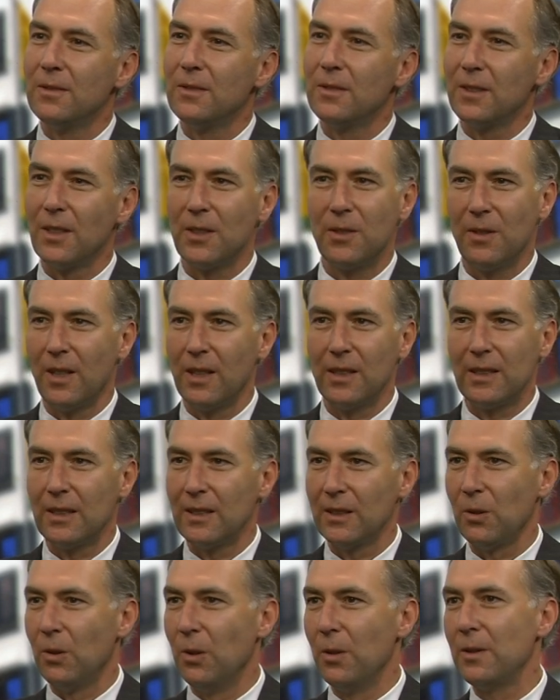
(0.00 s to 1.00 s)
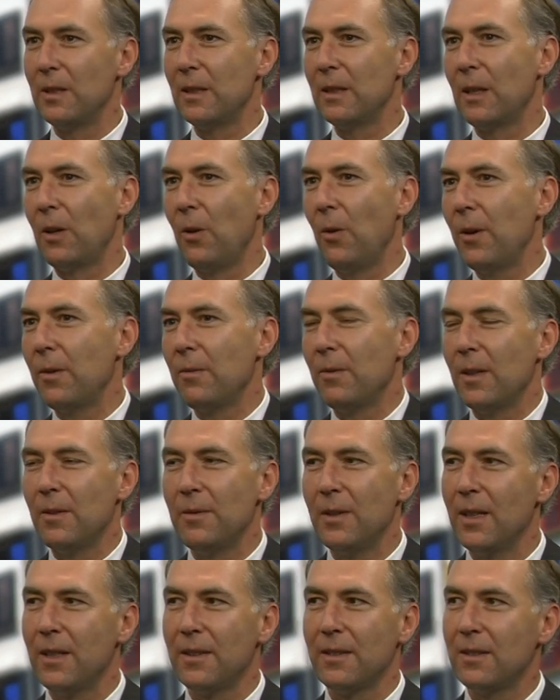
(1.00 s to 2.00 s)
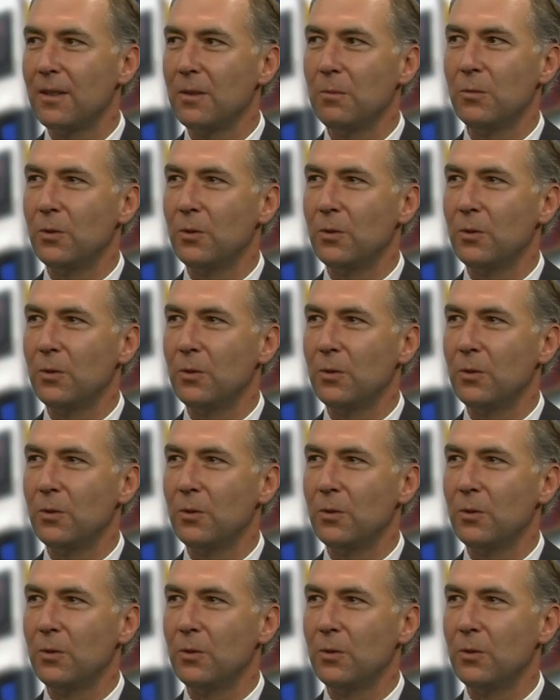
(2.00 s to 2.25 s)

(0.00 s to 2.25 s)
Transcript: Und das mhm. war ein großes Glück, weil wir haben